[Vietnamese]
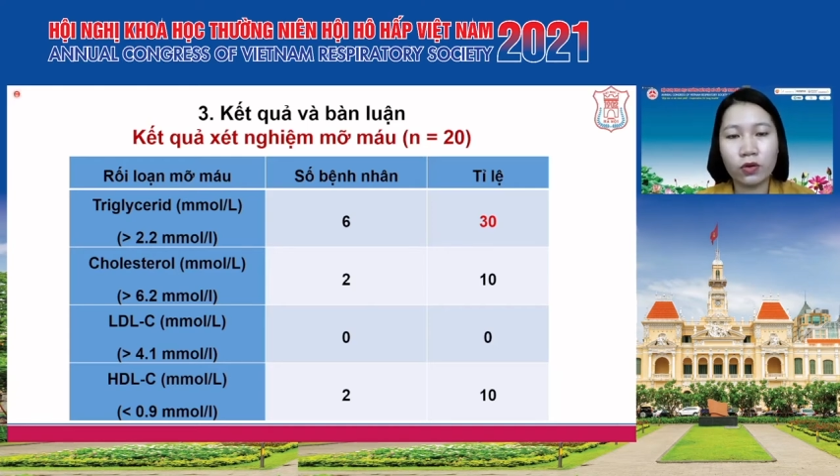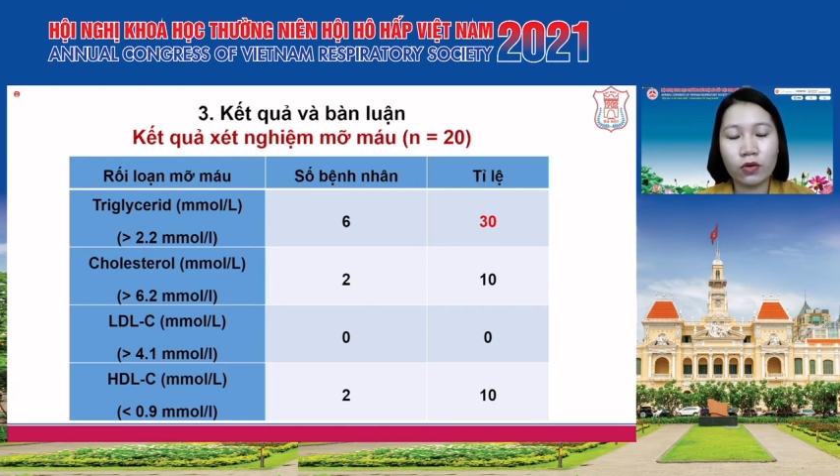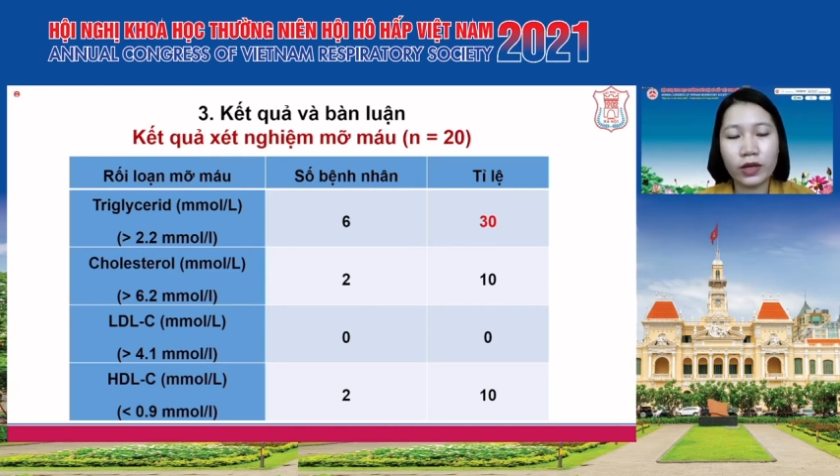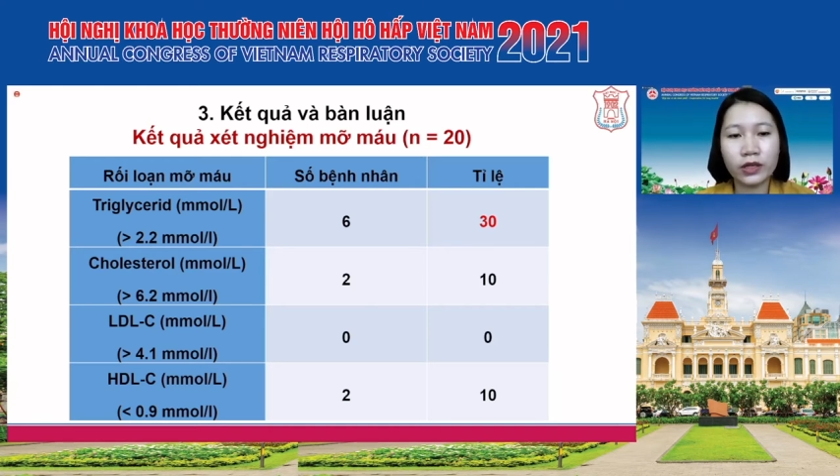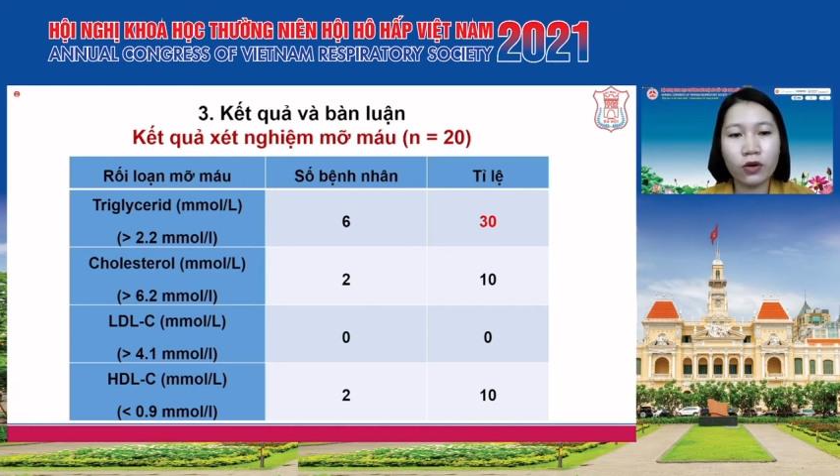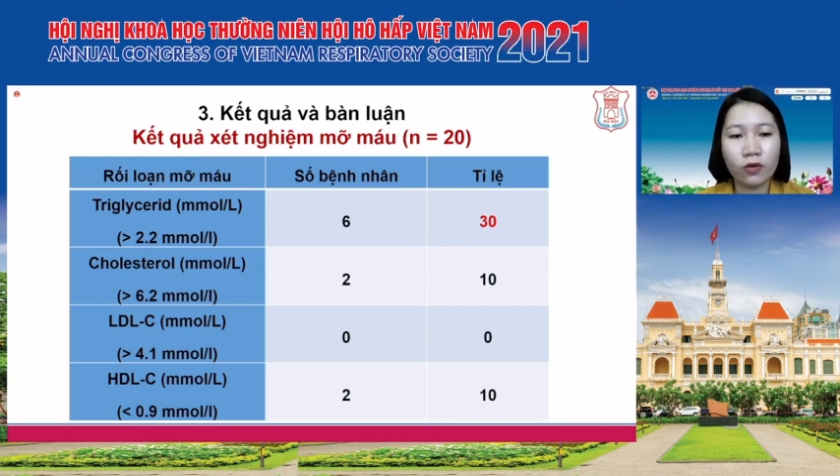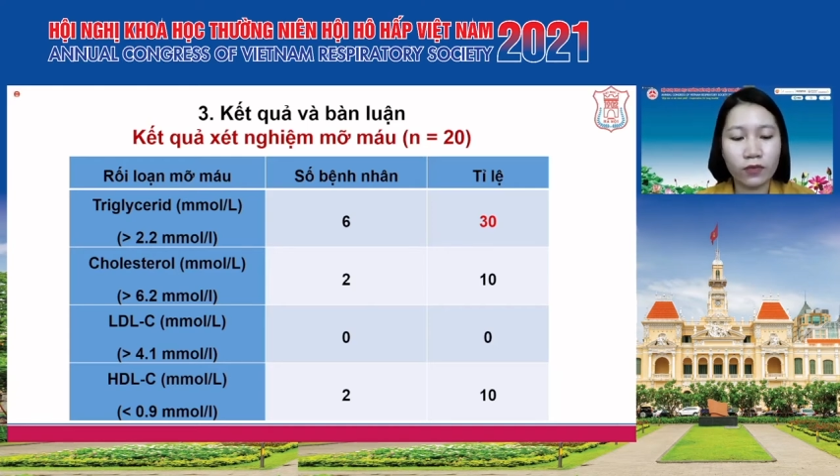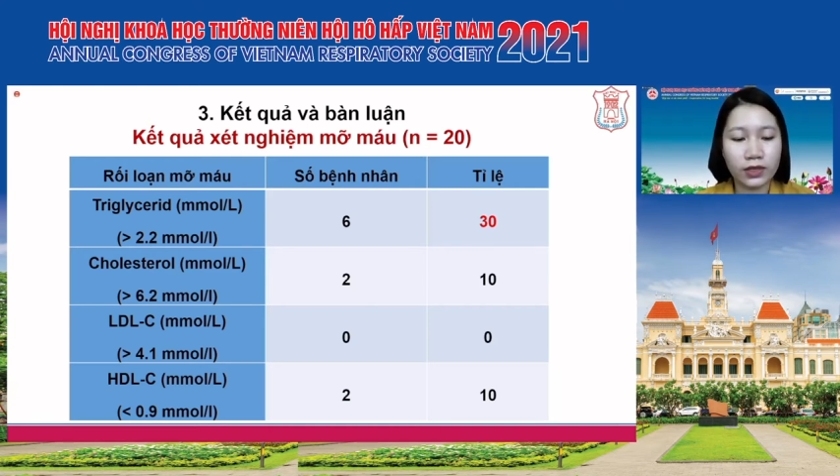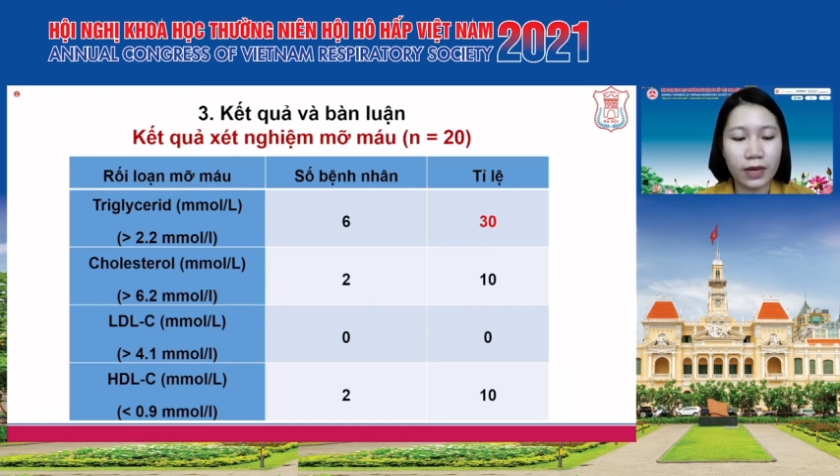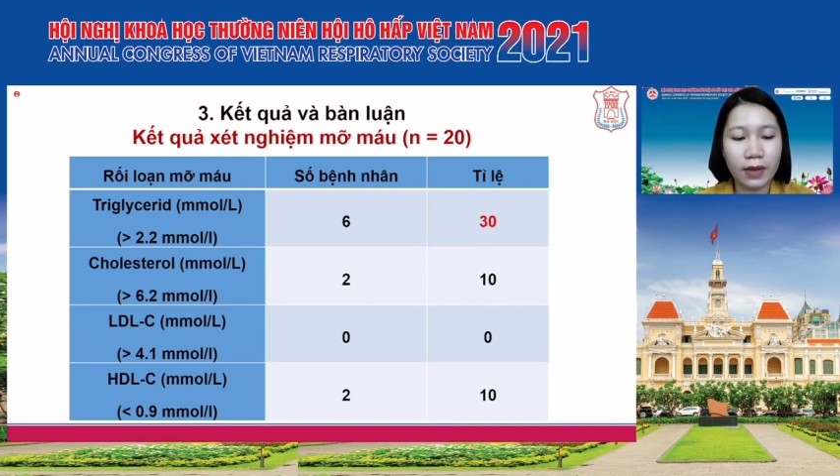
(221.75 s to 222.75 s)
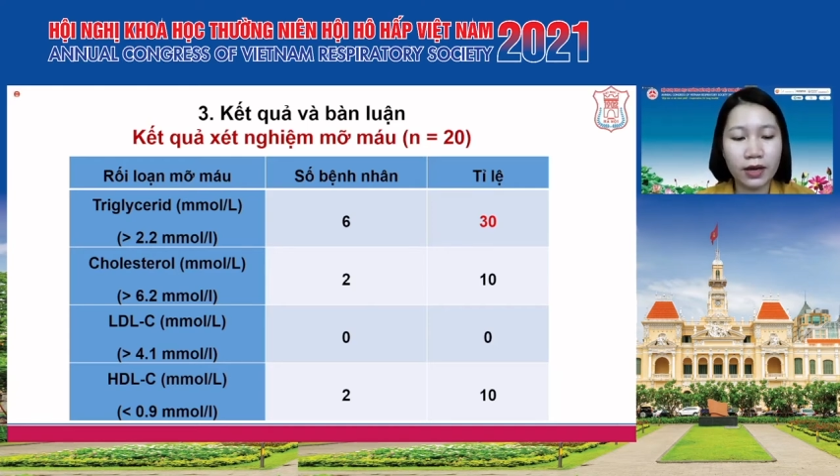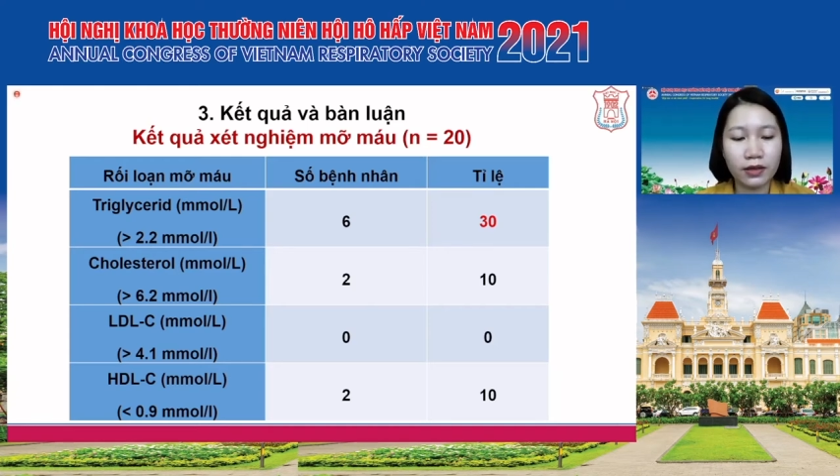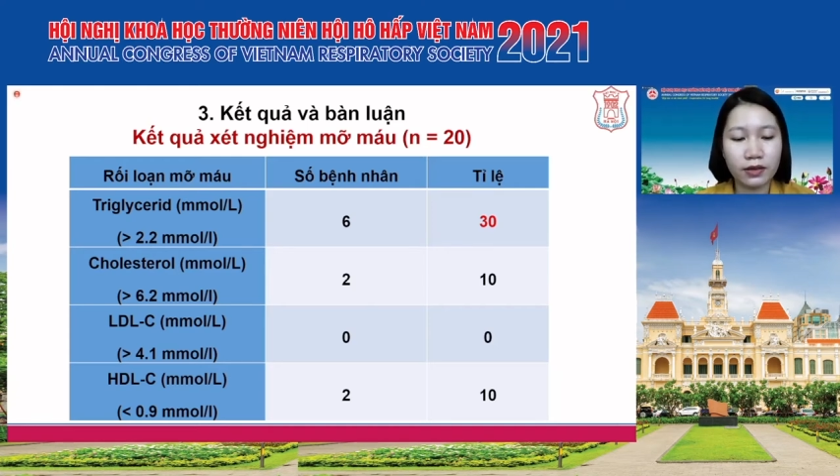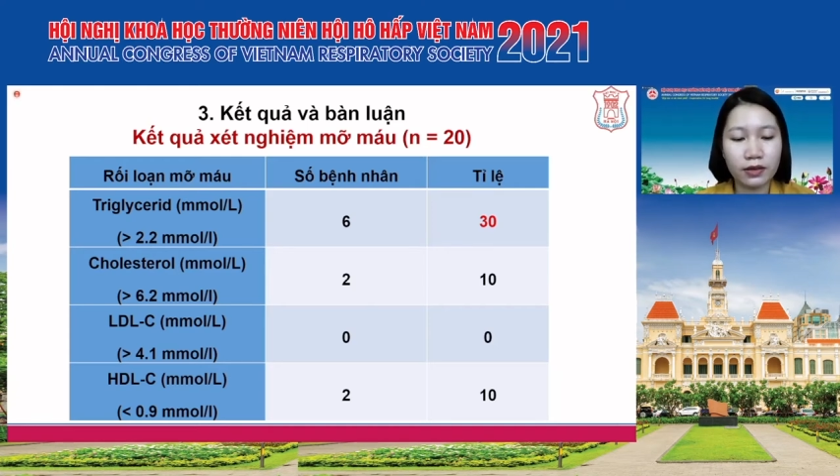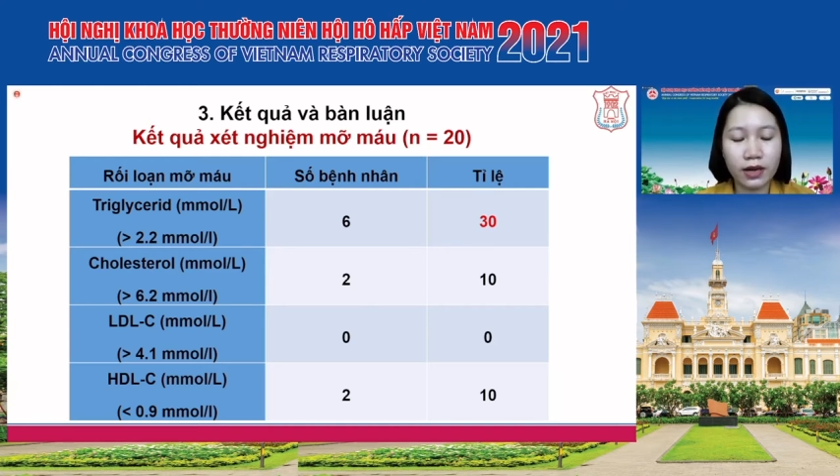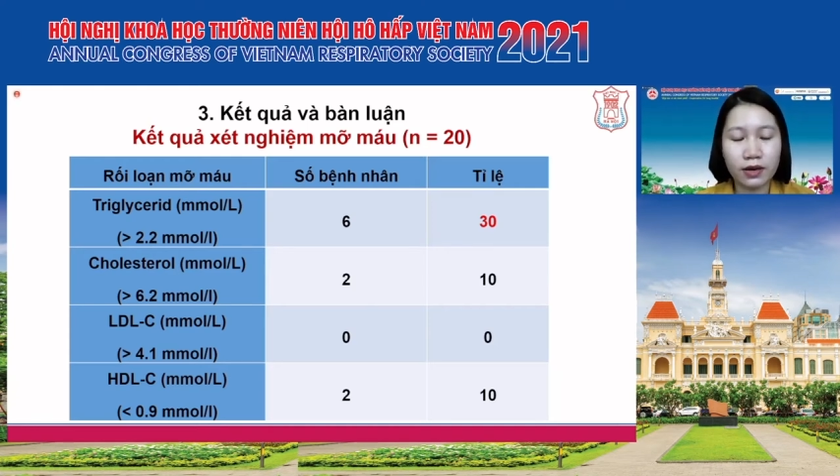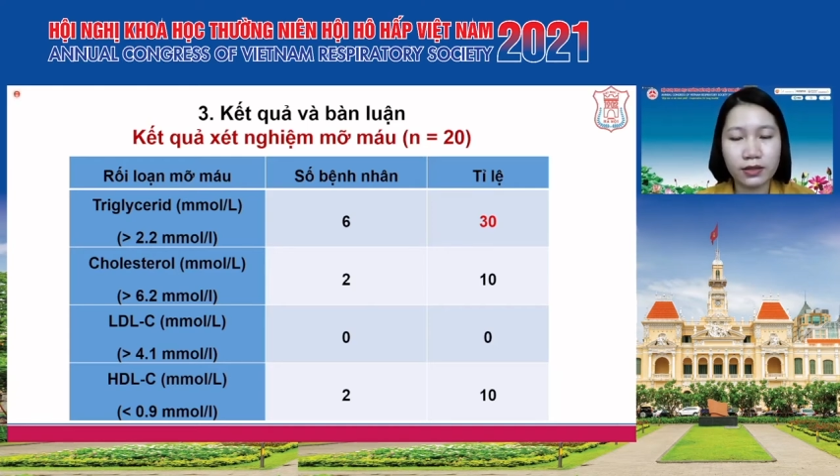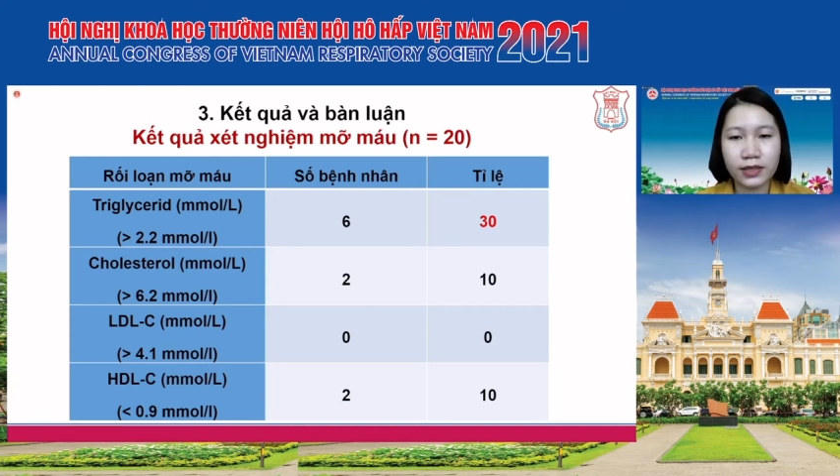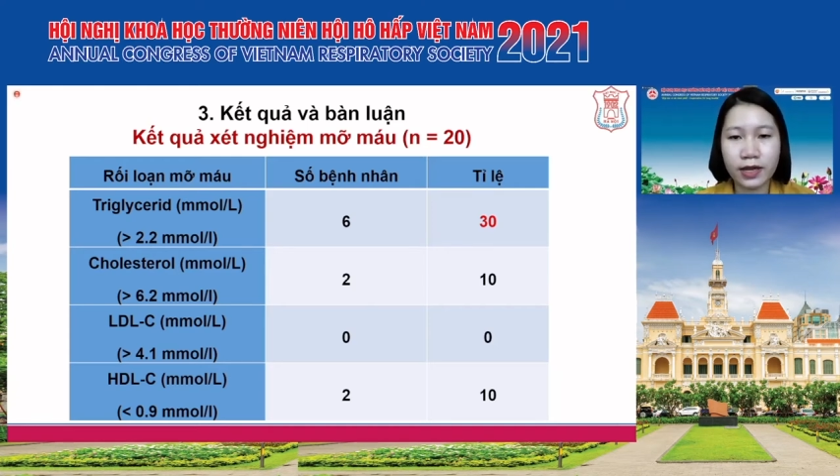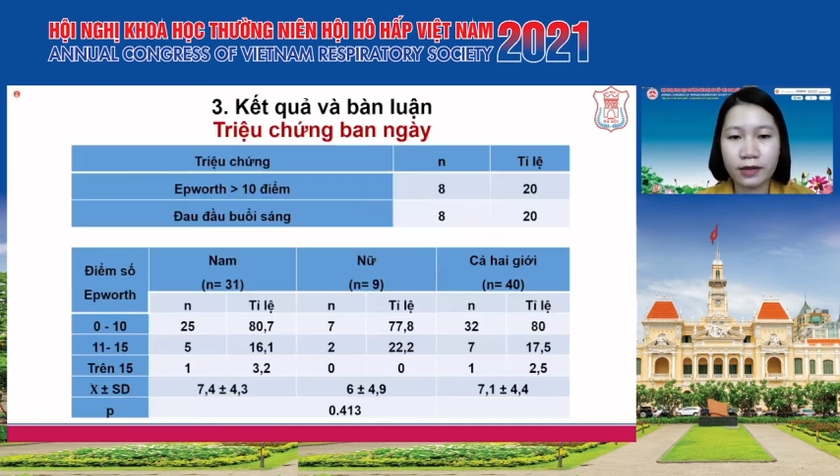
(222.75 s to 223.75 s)
cholesterol và giảm
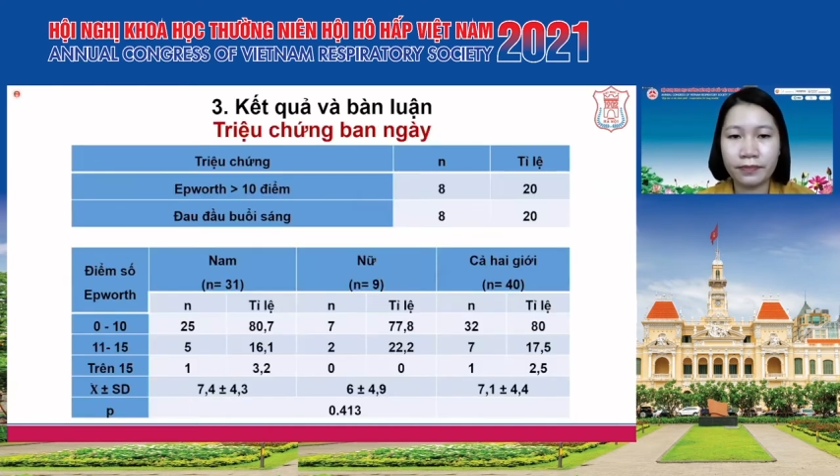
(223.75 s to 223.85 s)
HDLC.